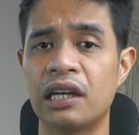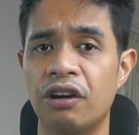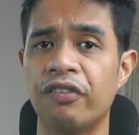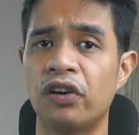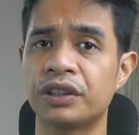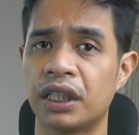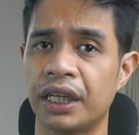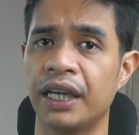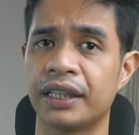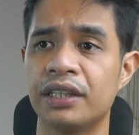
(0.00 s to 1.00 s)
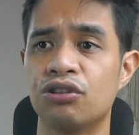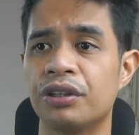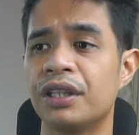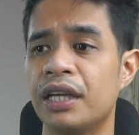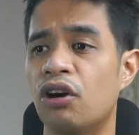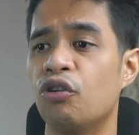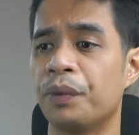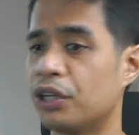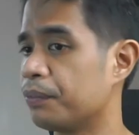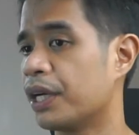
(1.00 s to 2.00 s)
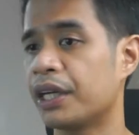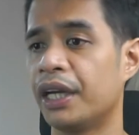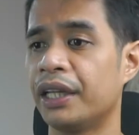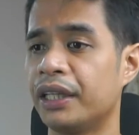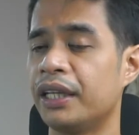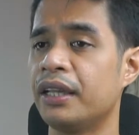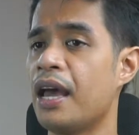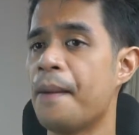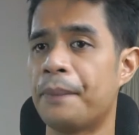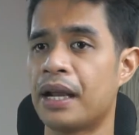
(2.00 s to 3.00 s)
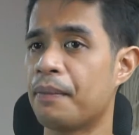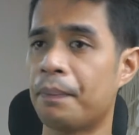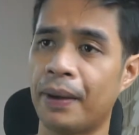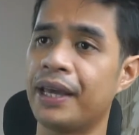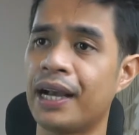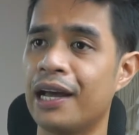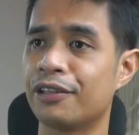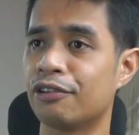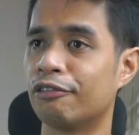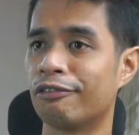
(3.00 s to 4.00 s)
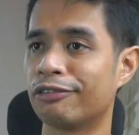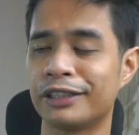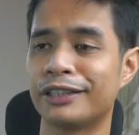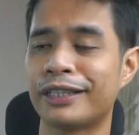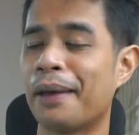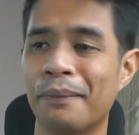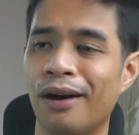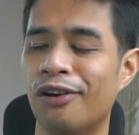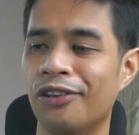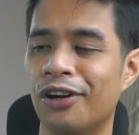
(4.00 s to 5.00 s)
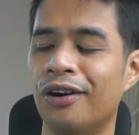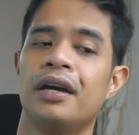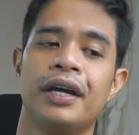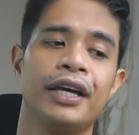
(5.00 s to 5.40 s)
off ako sa creatine, yung hindi ako umiinom ng creatine para mapahingahan yung sistema ko, no?